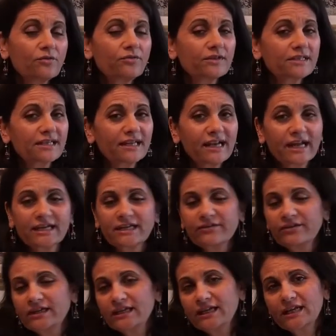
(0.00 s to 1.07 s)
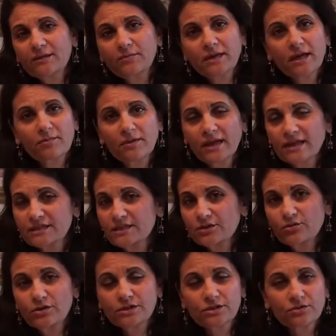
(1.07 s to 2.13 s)
फिज़िकल एक्टिविटी के लिए भी हमें ऐसी
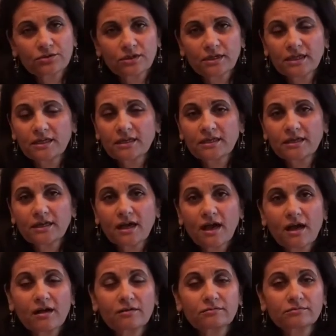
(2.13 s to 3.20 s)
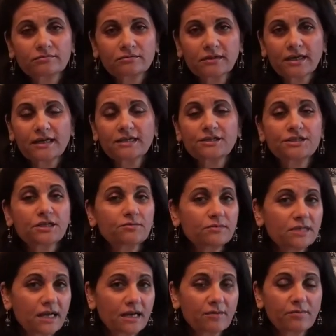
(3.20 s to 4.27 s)
कोई ज़रूरत नहीं है कि हाँ कहीं
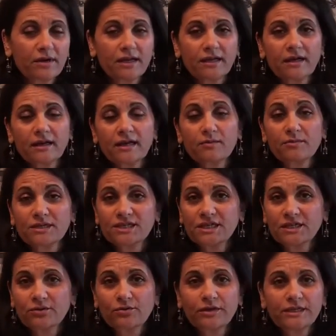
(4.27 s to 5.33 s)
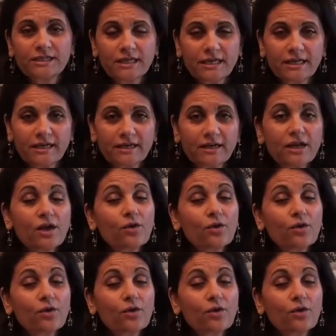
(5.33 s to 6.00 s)
जिम जाना पड़ेगा या मशीन होनी चाहिए